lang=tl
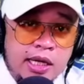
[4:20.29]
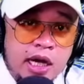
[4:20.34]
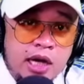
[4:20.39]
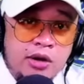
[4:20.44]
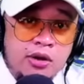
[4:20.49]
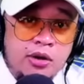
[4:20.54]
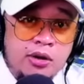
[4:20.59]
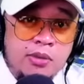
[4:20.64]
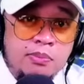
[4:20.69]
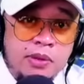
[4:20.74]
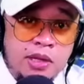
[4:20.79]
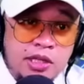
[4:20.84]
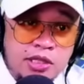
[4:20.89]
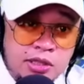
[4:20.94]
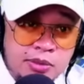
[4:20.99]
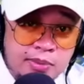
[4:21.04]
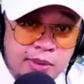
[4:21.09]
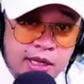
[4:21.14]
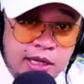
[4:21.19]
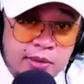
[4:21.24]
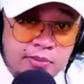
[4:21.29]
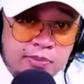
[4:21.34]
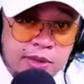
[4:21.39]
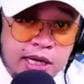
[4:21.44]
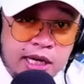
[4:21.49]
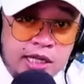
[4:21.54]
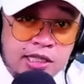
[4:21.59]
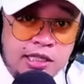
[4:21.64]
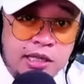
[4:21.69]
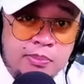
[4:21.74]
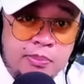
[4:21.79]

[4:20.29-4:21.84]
accomplishment para sa